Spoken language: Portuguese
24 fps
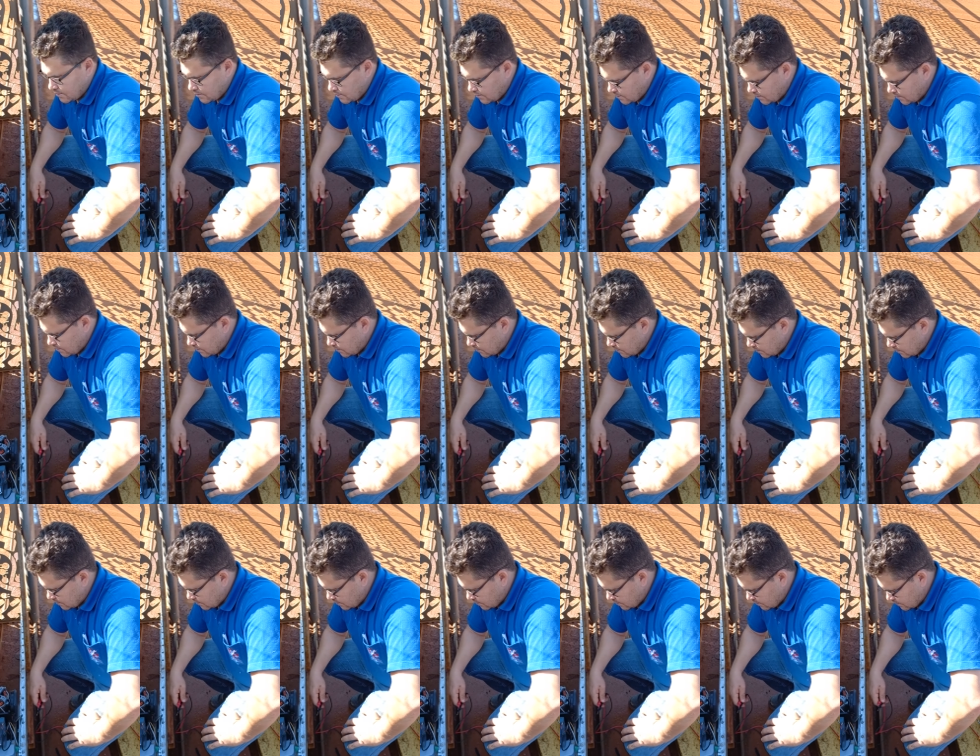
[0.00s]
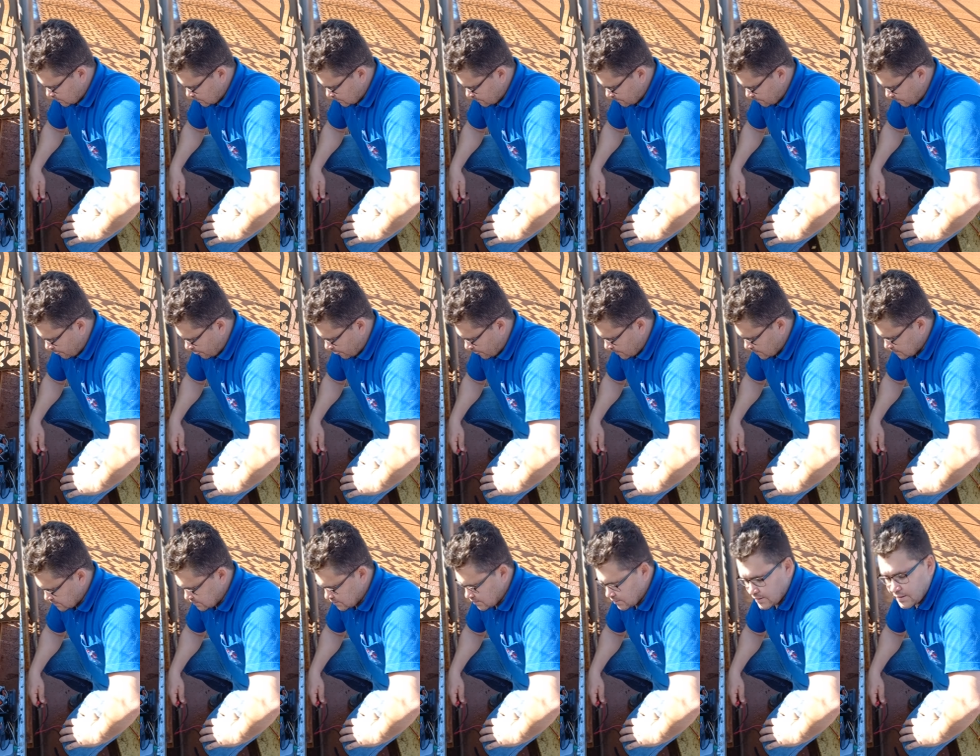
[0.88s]
É,
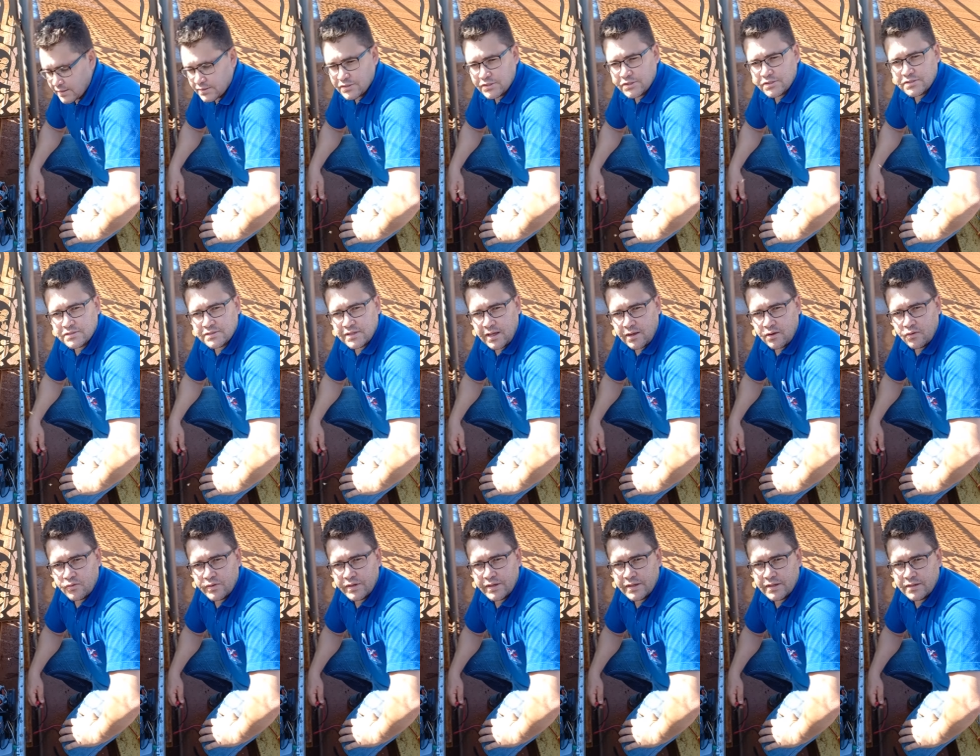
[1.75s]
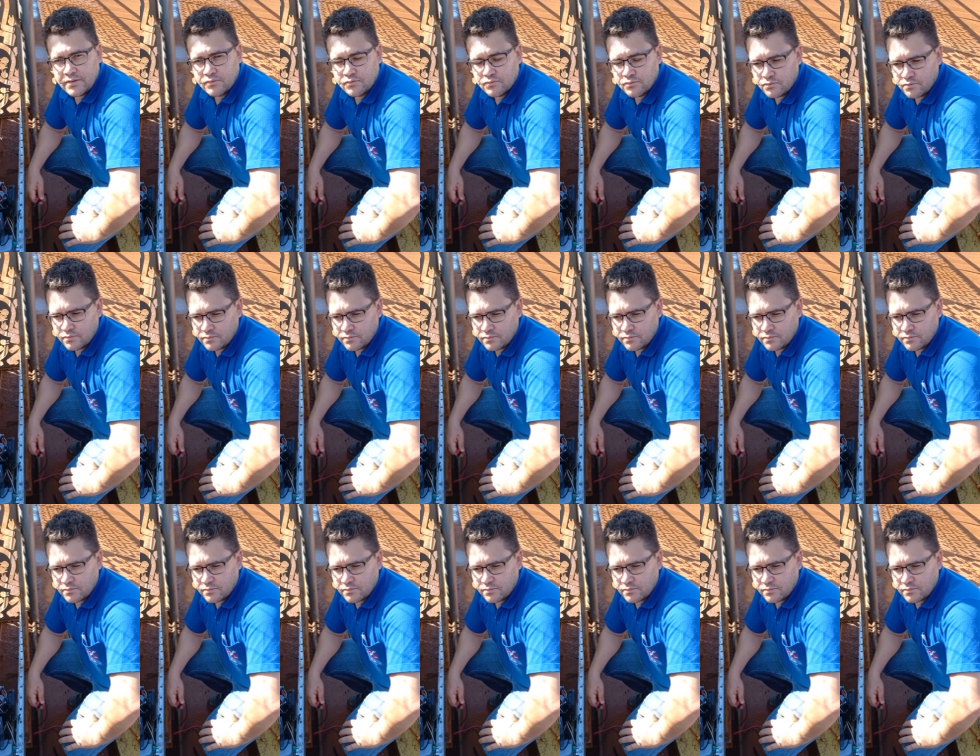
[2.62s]
assim que a gente instalou ele, um,